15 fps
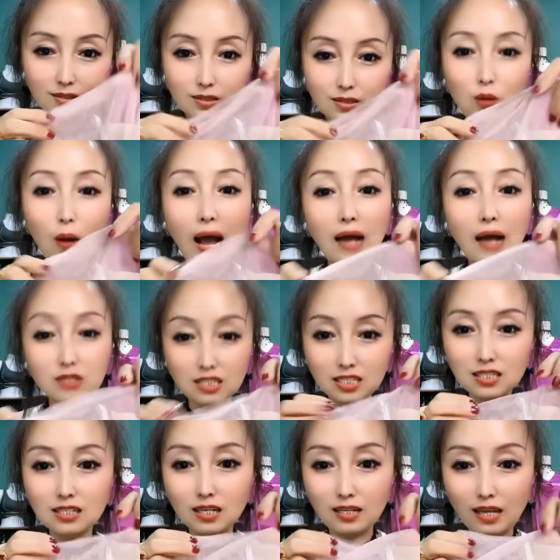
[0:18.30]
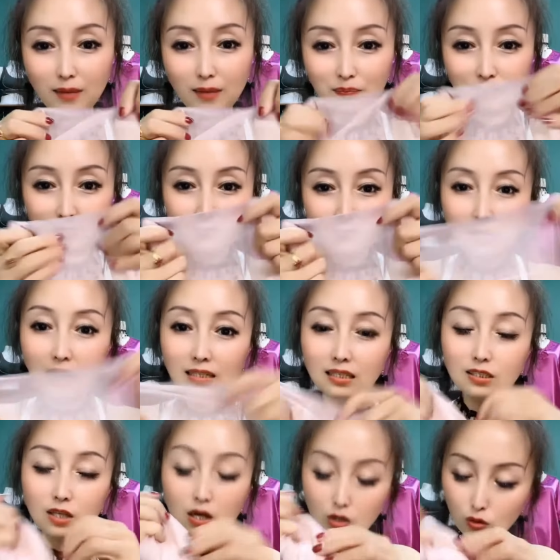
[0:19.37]
那我还有4个呢，啊，
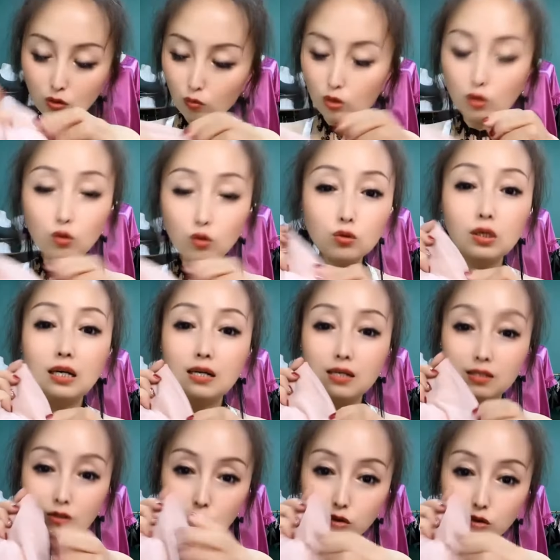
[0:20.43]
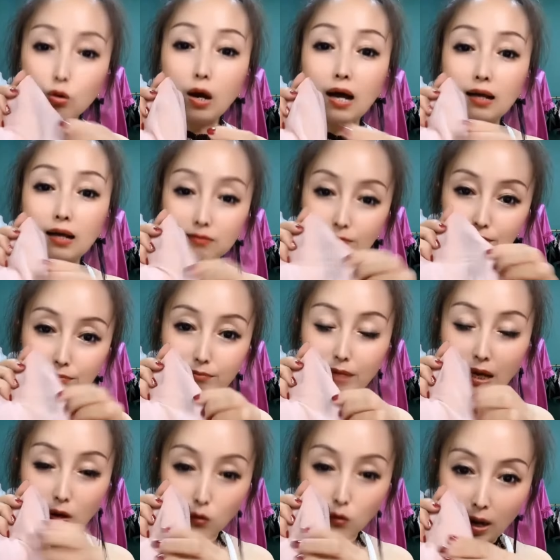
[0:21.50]
这我都穿
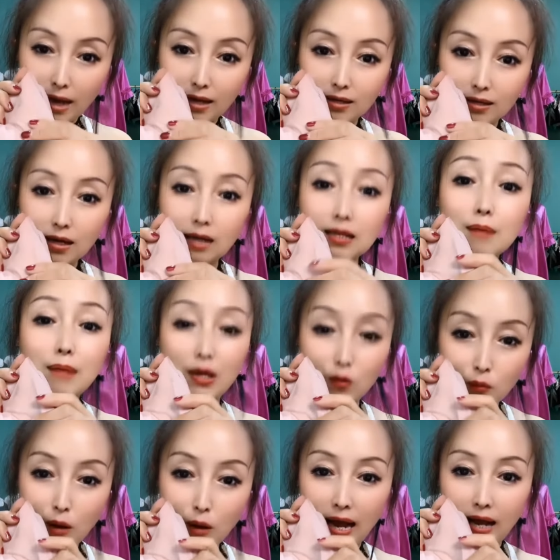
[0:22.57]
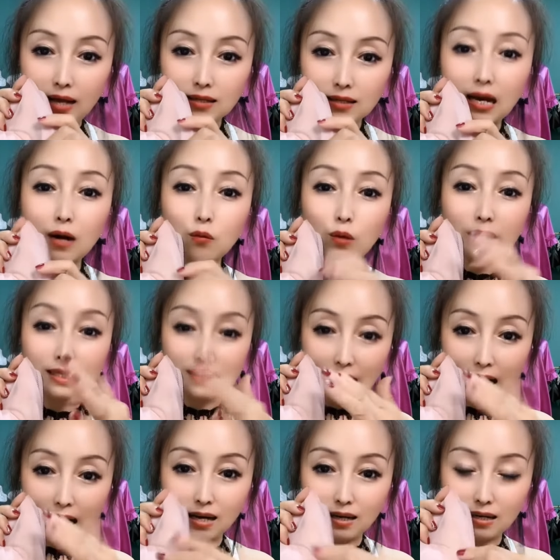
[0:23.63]
没坏啊，它没坏，但是我给
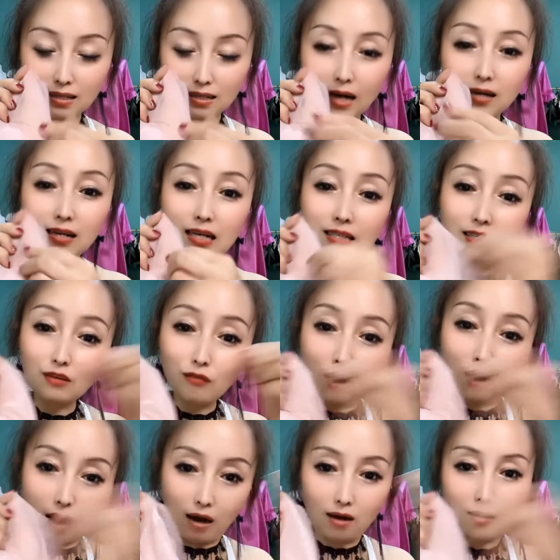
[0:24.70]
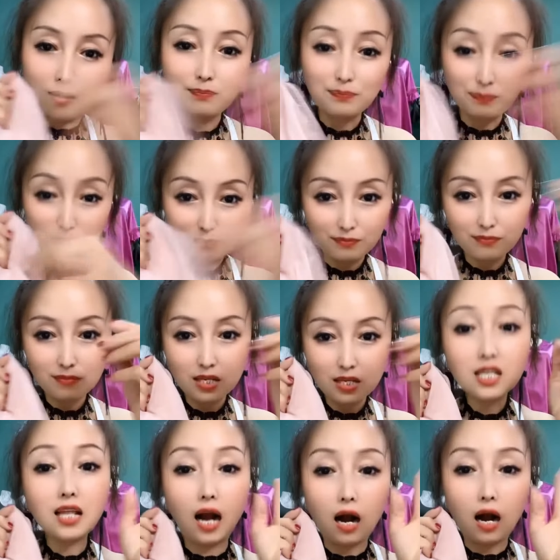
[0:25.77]
假扔了，但是它这个网
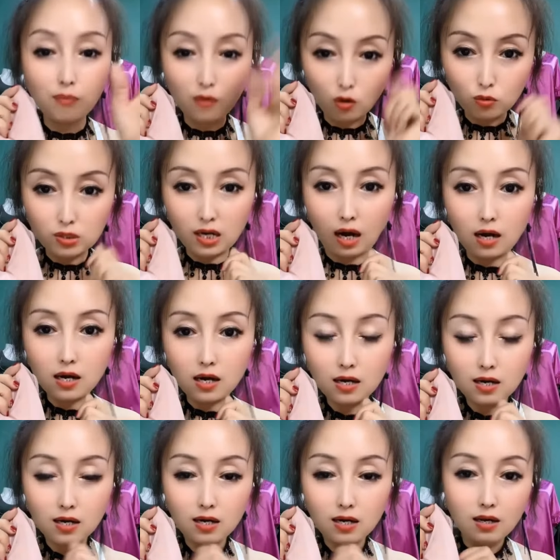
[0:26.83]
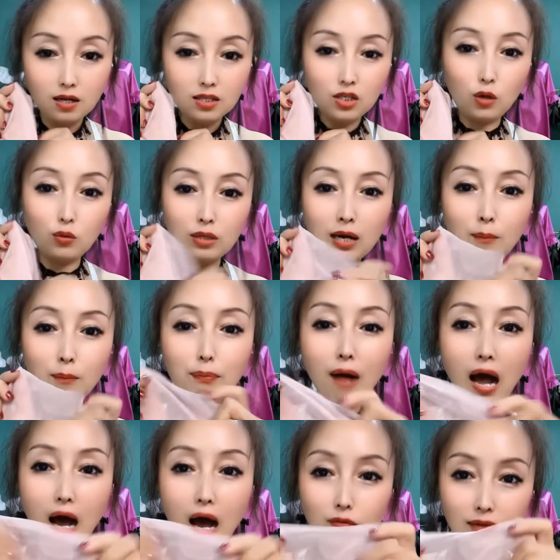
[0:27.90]
一点儿不露身儿。有那不
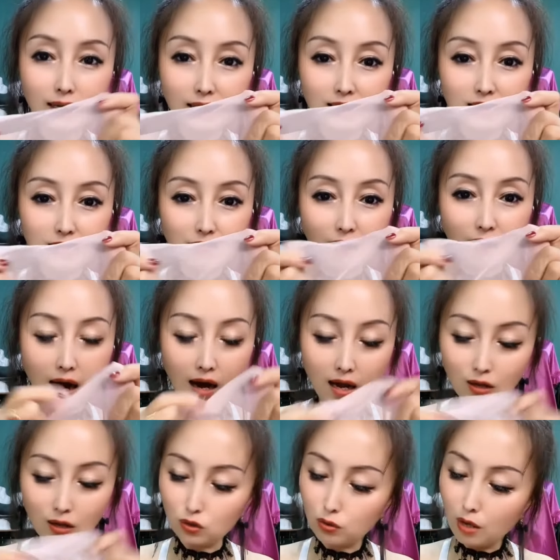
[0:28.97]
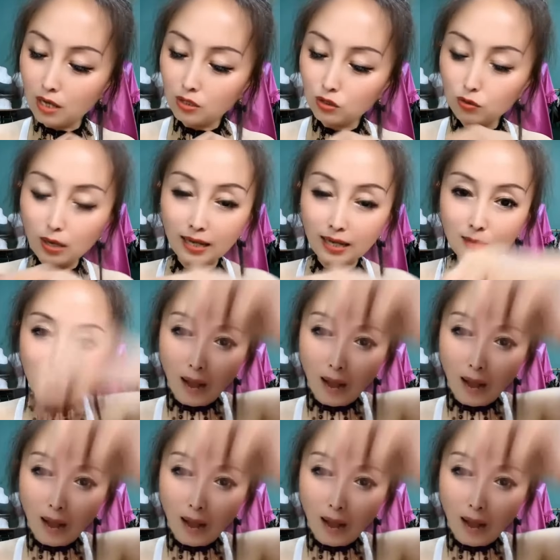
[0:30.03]
好那蕾丝网哈，穿一